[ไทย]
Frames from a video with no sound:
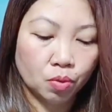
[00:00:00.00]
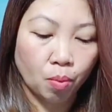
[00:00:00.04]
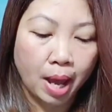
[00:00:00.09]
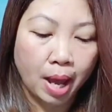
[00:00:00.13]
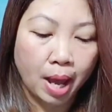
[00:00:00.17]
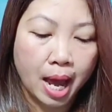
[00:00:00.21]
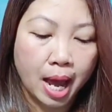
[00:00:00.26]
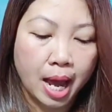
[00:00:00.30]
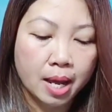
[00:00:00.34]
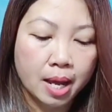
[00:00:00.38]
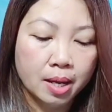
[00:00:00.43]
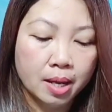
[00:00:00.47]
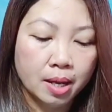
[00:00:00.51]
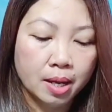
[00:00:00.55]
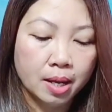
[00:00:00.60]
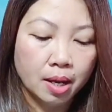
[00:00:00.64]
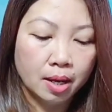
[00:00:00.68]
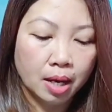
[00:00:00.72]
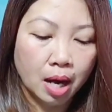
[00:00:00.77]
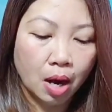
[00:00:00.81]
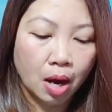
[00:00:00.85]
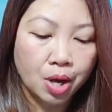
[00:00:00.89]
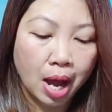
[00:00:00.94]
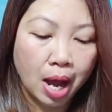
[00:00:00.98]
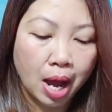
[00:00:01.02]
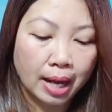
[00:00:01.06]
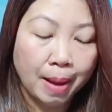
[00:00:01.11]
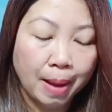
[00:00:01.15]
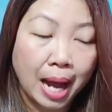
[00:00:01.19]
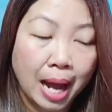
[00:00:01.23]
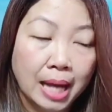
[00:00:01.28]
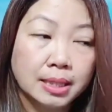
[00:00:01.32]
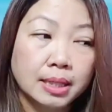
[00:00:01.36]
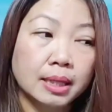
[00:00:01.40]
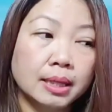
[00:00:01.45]
ถูกไหมคะเราอยาก
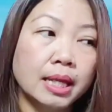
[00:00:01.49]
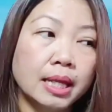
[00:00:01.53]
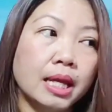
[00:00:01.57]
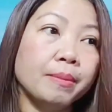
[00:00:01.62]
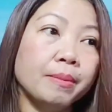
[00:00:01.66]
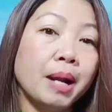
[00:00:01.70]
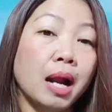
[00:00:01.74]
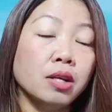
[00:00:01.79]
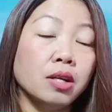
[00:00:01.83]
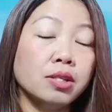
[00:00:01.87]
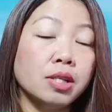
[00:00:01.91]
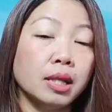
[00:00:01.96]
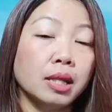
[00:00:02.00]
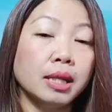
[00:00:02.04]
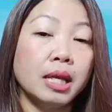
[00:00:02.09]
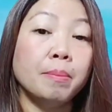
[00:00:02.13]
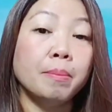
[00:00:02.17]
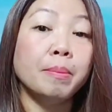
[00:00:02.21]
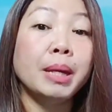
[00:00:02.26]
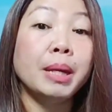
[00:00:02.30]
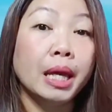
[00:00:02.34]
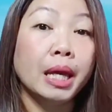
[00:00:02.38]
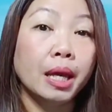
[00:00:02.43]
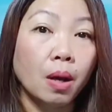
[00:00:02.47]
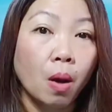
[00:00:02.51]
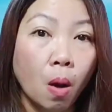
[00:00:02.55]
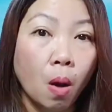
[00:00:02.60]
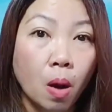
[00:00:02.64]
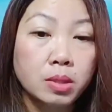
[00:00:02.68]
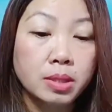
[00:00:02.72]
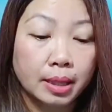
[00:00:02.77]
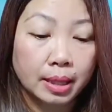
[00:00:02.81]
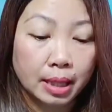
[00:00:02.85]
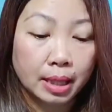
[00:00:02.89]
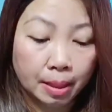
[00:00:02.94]
ผ่านสตรีมเนี่ยแล้วสตรีมมีกี่ข้
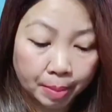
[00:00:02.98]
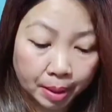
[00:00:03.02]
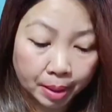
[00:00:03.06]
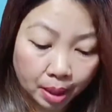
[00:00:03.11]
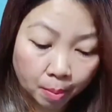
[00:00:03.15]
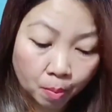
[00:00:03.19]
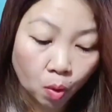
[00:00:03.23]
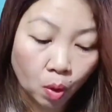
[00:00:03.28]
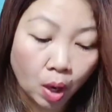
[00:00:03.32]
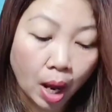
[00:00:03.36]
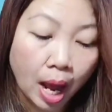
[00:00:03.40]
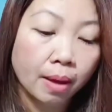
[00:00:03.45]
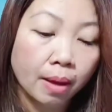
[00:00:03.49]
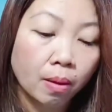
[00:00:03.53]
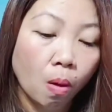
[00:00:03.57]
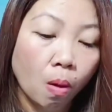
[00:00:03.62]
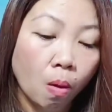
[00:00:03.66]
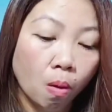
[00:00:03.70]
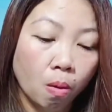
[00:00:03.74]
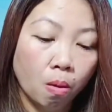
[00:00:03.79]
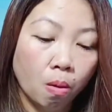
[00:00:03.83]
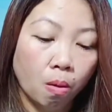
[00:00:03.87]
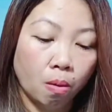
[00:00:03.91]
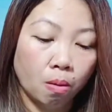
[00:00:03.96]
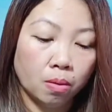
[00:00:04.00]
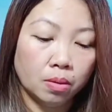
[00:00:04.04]
อ สตรีมมีทั้งหมด5ข้อ